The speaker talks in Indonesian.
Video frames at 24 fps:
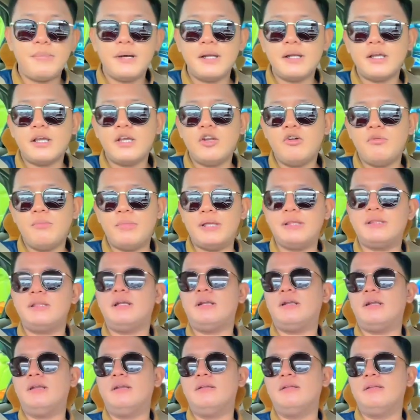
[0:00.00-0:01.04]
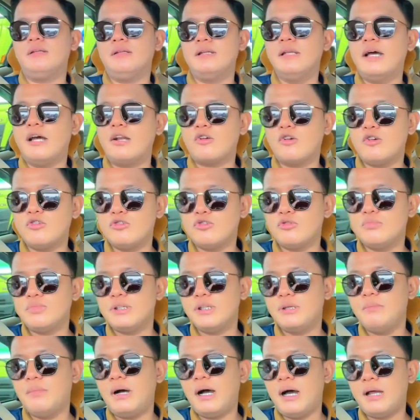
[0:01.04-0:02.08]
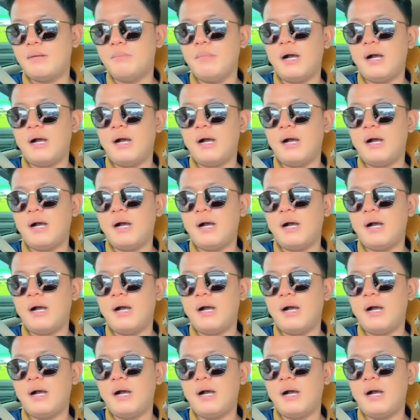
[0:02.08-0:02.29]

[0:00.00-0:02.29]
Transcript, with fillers: km dan konsumsi bahan